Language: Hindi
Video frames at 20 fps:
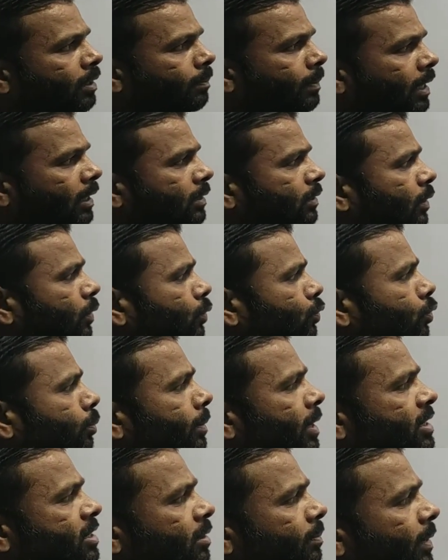की बात करूँ तो
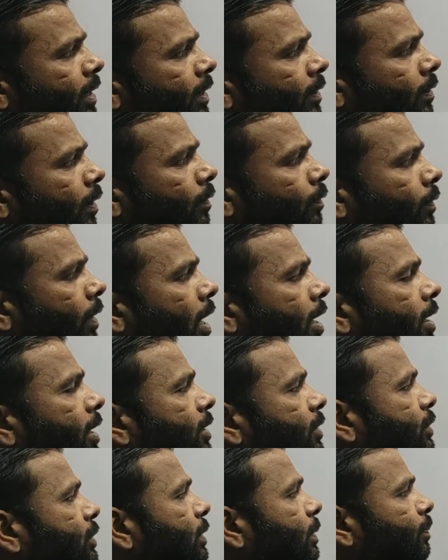मेजरमेंट ऑफ
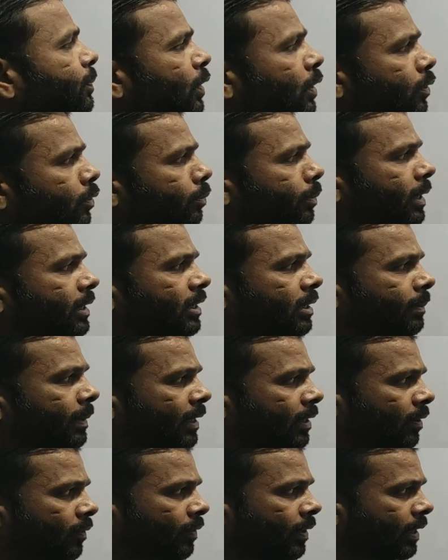एनर्जी
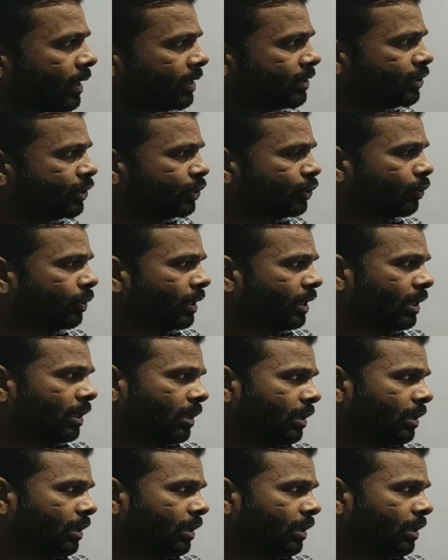मेजरमेंट ऑफ एनर्जी जो है